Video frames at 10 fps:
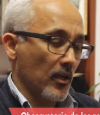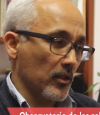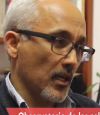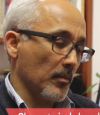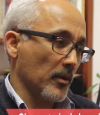y a
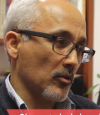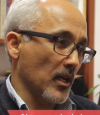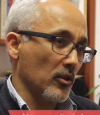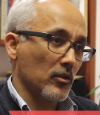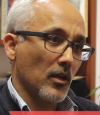otras
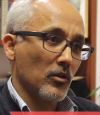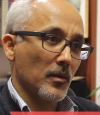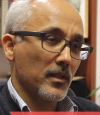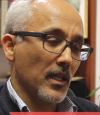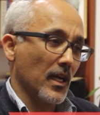personas de otras
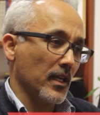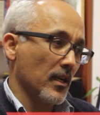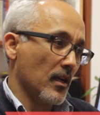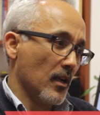universidades,